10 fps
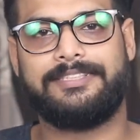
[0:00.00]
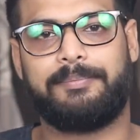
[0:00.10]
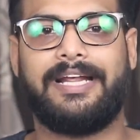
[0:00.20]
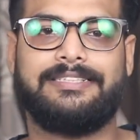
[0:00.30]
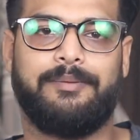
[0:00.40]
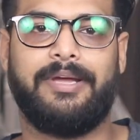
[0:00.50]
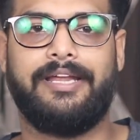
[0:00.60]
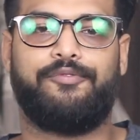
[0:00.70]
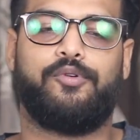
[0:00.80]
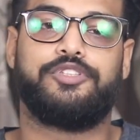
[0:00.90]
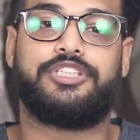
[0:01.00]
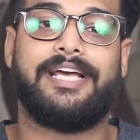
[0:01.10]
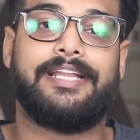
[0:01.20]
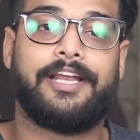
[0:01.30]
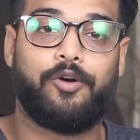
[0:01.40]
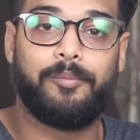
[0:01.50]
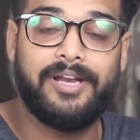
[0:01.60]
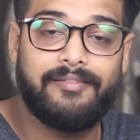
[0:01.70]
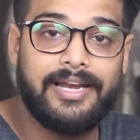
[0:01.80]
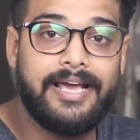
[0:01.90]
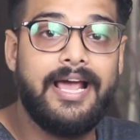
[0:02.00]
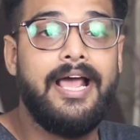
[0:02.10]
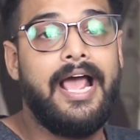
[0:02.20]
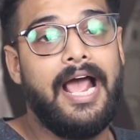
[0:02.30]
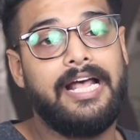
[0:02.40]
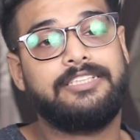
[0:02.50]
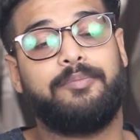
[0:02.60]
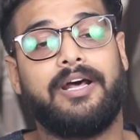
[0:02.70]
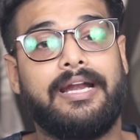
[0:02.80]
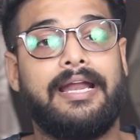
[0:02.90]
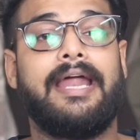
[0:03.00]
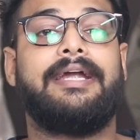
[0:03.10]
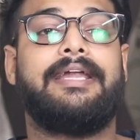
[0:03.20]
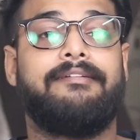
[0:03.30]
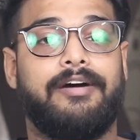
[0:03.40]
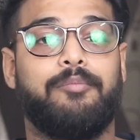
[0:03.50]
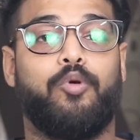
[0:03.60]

इस प्राइसिंग में ये फोन शायद देखने को मिलने वाले हैं एज पर नाइनटी